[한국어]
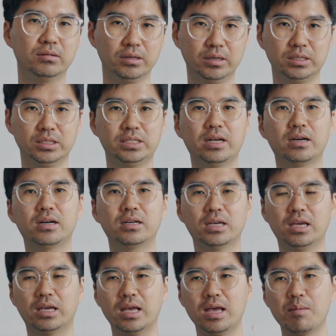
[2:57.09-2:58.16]
예,
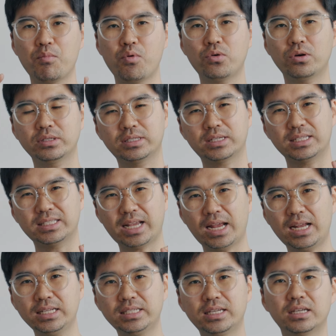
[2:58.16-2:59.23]
이상하게 포커스가
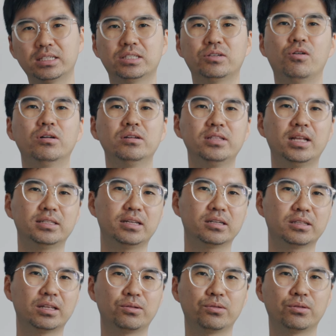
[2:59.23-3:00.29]
살짝씩 어긋난
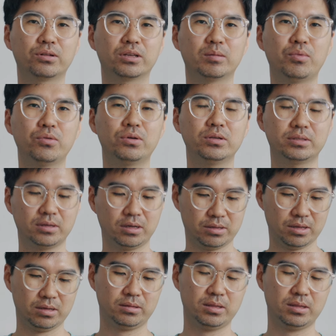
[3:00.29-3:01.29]
상태로 그렇게 포커스가 되기